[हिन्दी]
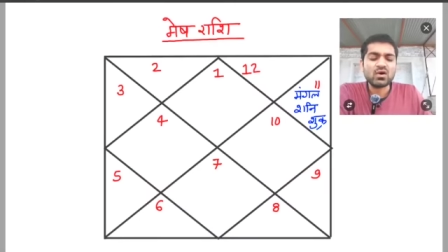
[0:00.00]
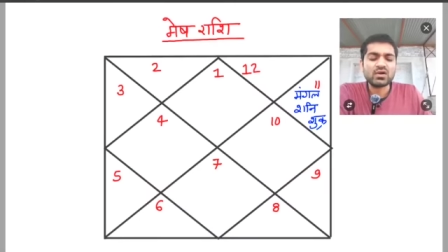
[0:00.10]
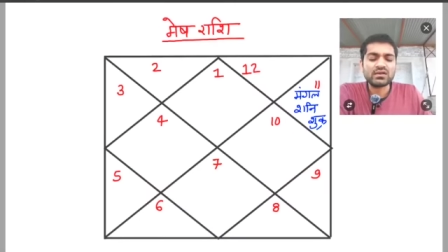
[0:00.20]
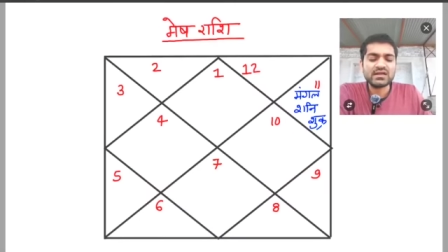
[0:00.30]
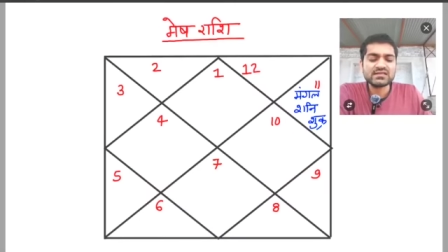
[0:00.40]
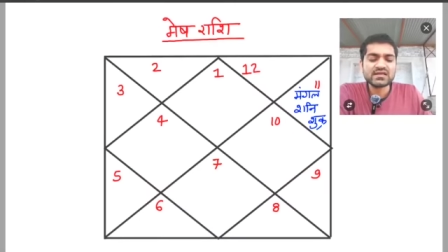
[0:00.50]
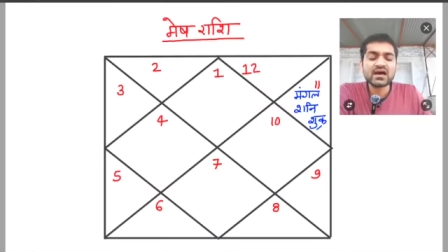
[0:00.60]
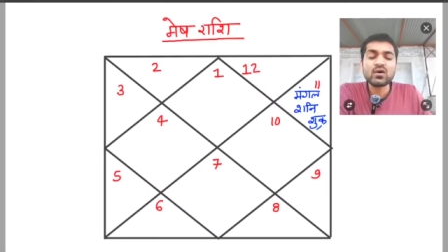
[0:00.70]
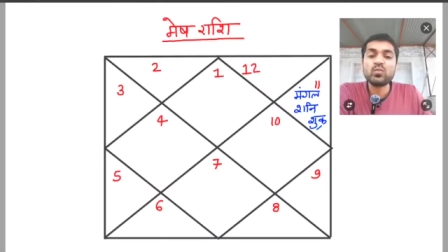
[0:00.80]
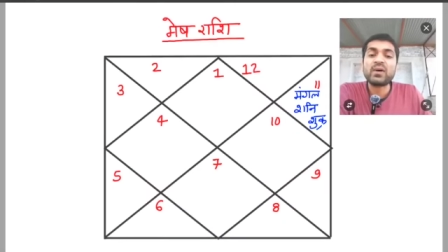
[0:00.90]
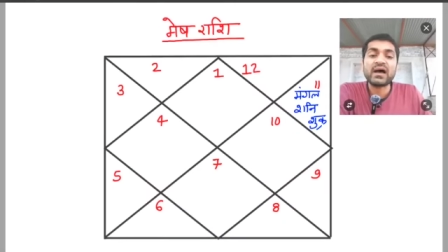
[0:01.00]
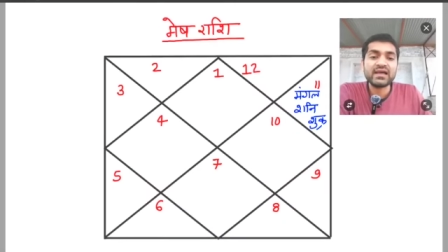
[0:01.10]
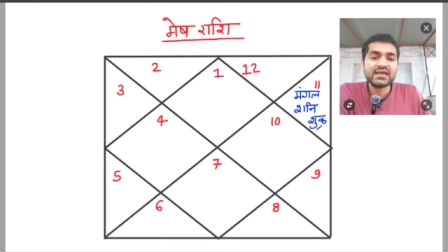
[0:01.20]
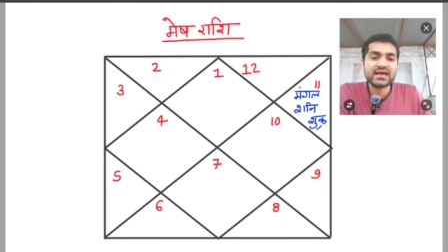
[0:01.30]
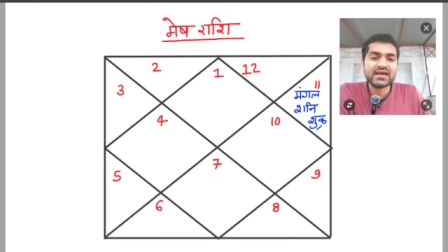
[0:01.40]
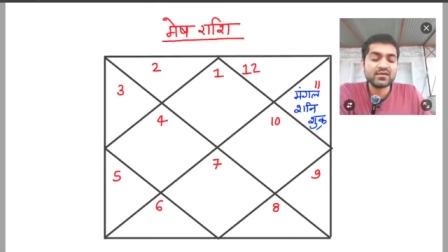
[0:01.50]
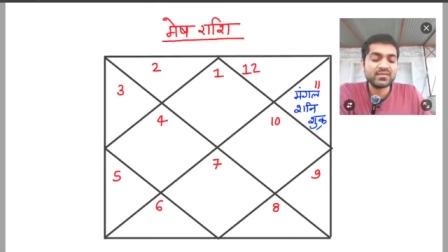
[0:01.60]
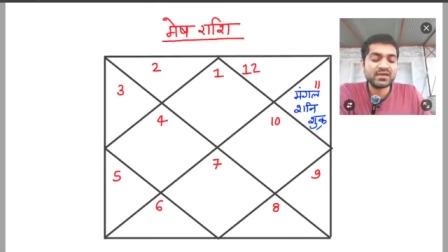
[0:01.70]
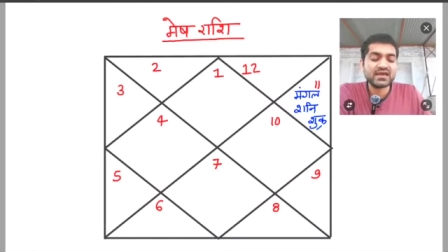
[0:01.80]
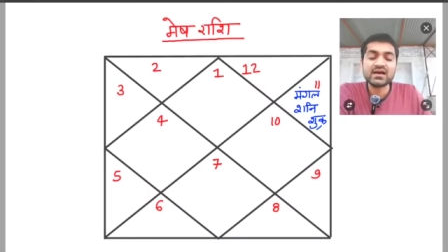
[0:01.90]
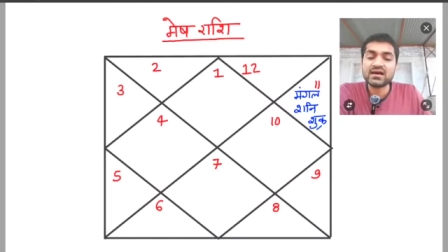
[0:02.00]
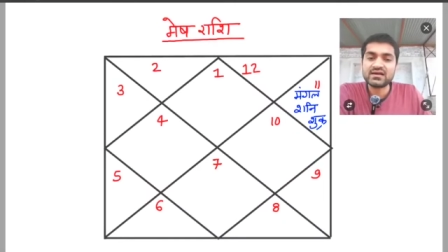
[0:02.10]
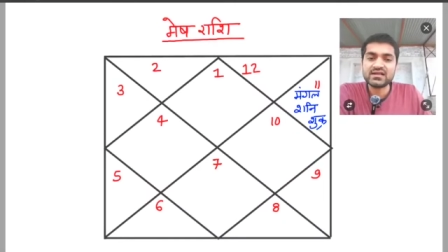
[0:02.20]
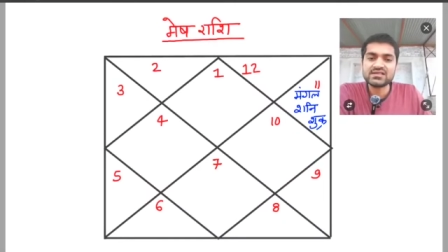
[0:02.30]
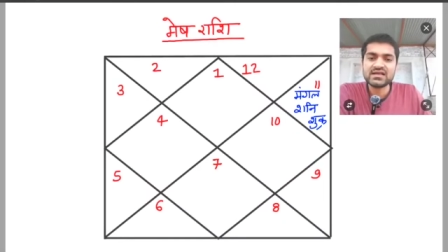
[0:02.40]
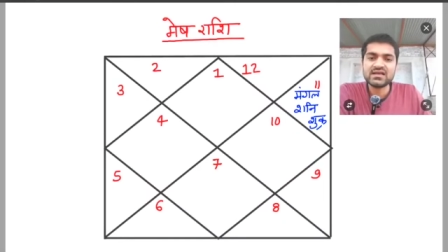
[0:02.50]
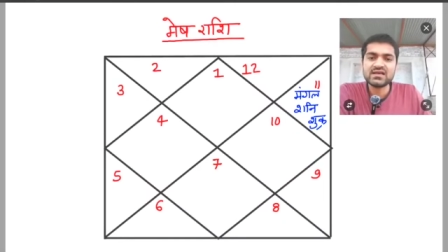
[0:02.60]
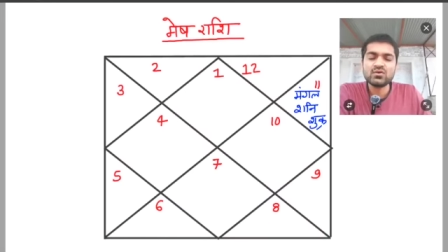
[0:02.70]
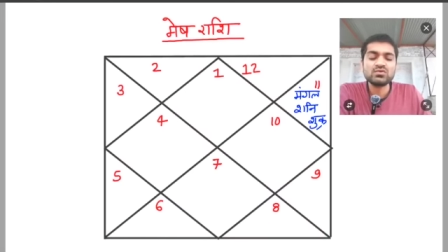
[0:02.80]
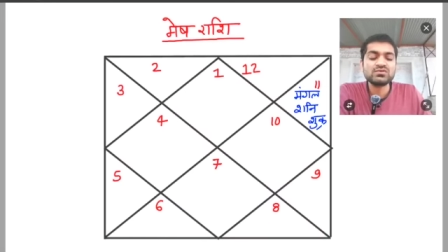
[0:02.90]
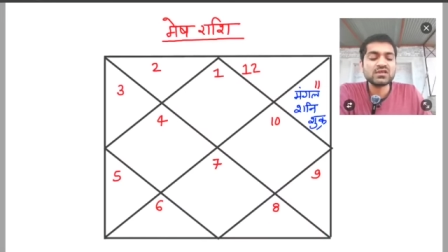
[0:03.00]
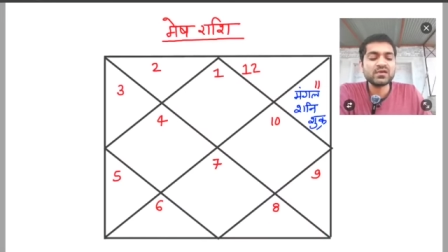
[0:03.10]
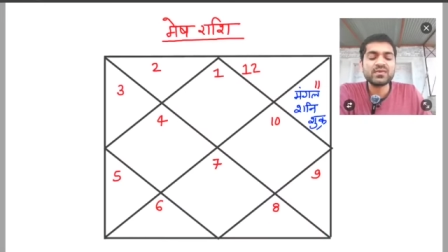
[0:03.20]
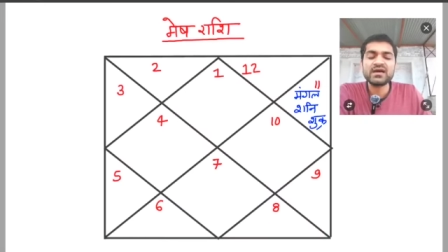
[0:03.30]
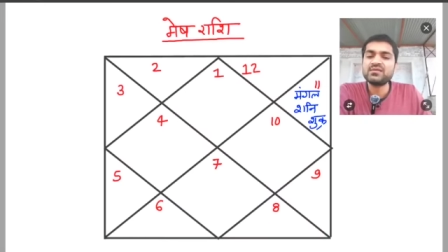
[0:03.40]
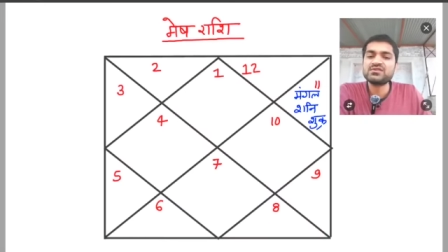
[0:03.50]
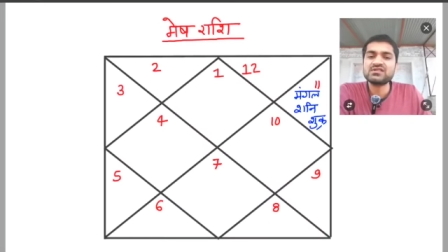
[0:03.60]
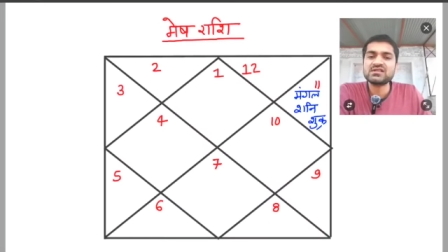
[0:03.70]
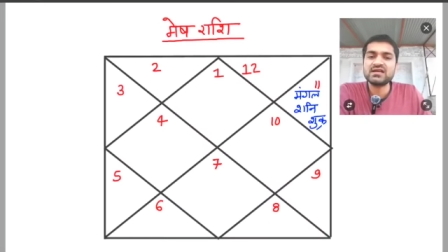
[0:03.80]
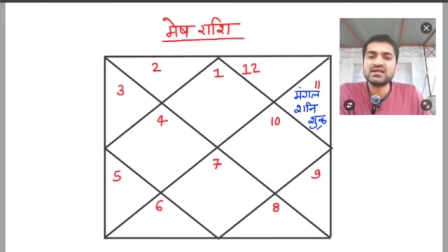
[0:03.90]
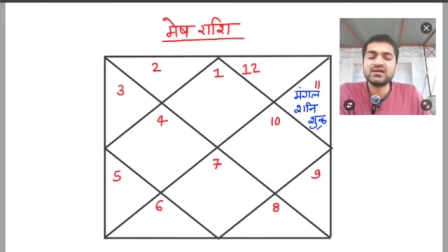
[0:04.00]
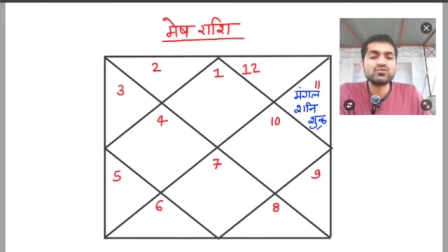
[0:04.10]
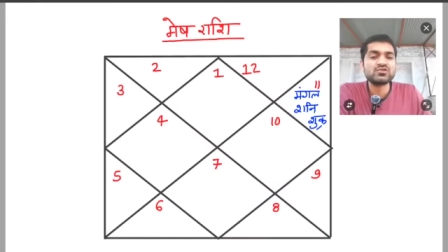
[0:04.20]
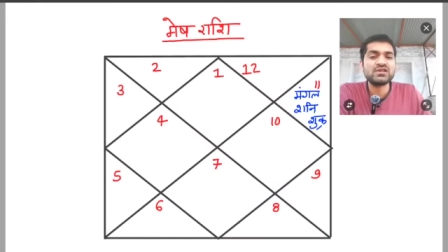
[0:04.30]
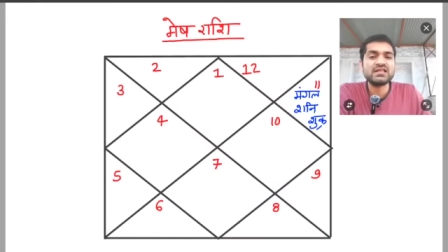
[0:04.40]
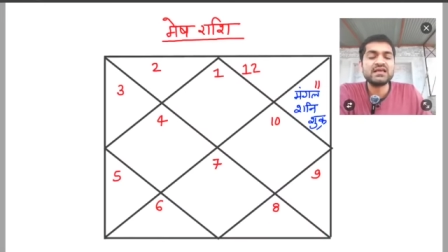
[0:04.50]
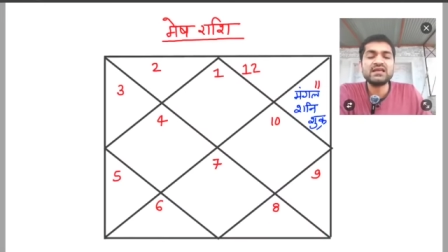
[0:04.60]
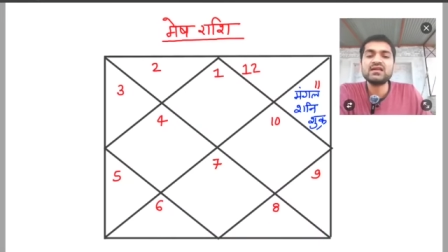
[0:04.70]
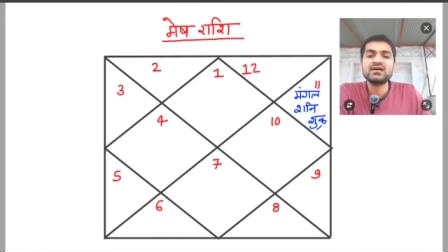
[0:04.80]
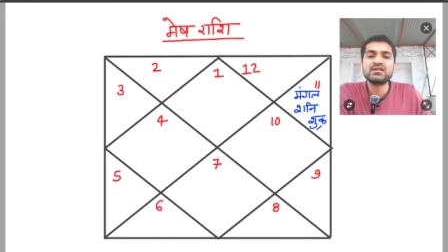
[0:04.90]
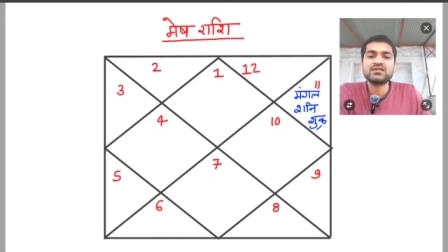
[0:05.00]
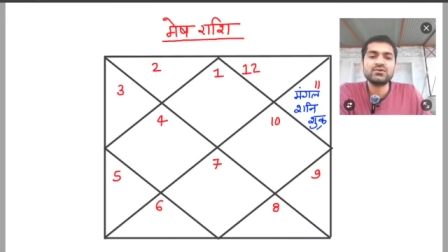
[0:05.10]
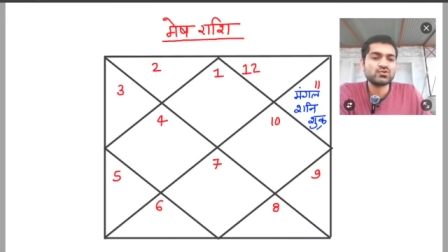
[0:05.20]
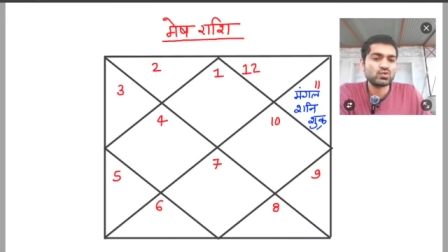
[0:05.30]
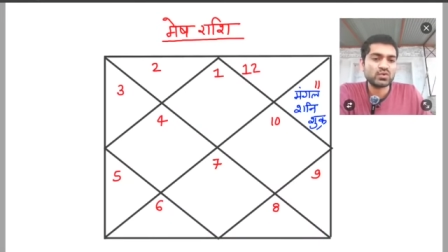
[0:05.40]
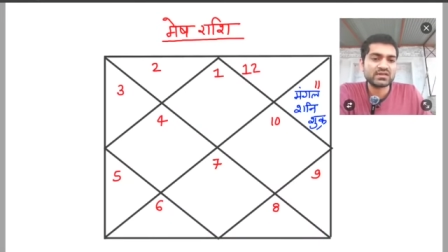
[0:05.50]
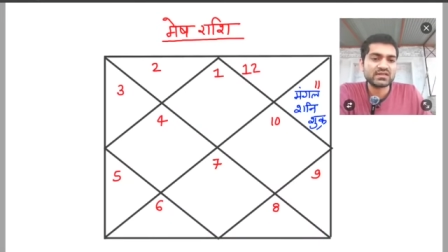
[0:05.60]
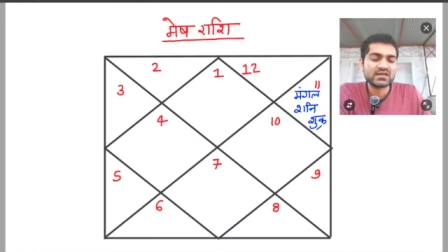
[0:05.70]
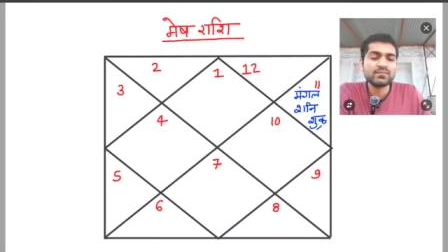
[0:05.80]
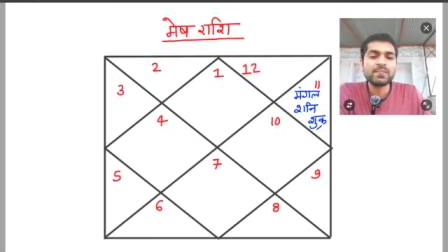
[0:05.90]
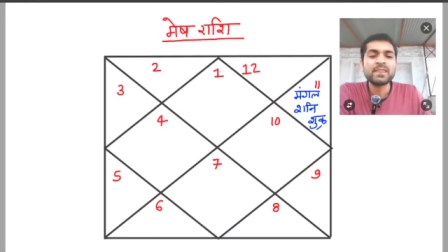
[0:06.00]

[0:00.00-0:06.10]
और इसका उपाय क्या है हमें क्या करना चाहिए उन सब के बारे में चर्चा करेंगे तो चलिए देरी न करते हुए शुरू करते हैं